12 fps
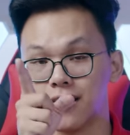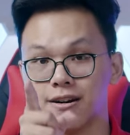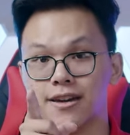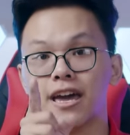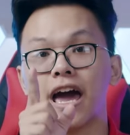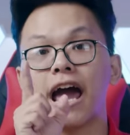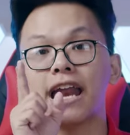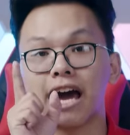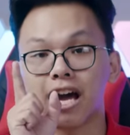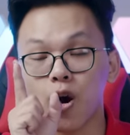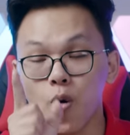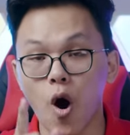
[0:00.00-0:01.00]
lời hay
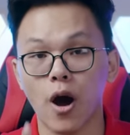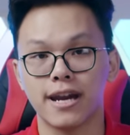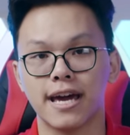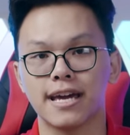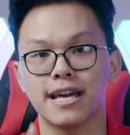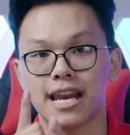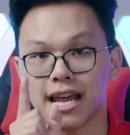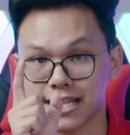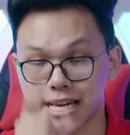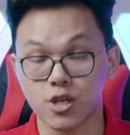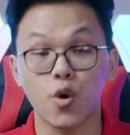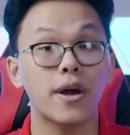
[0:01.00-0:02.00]
là câu hỏi này là
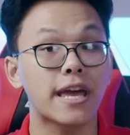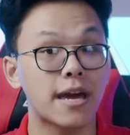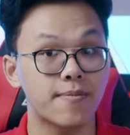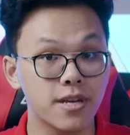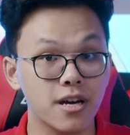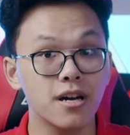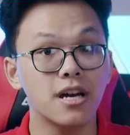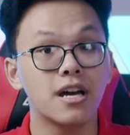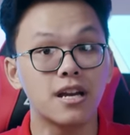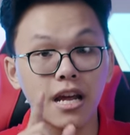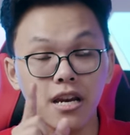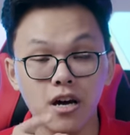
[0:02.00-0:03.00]
dành cho anh em nhé.
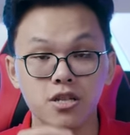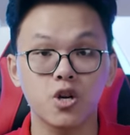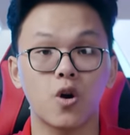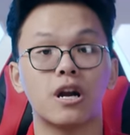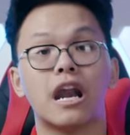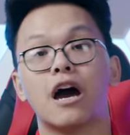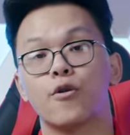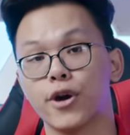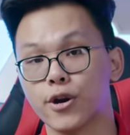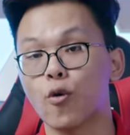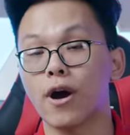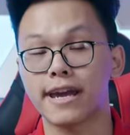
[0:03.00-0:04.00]
Cái lựa chọn là
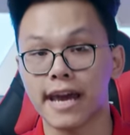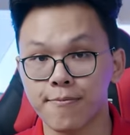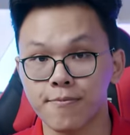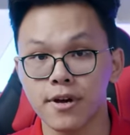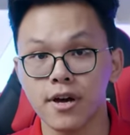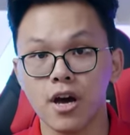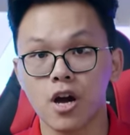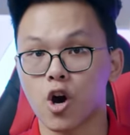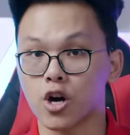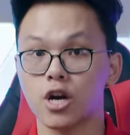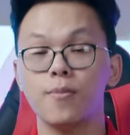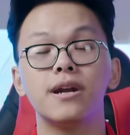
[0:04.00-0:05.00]
quyền của anh em.
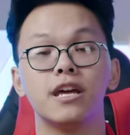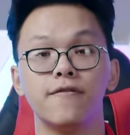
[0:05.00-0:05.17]
Còn nếu mà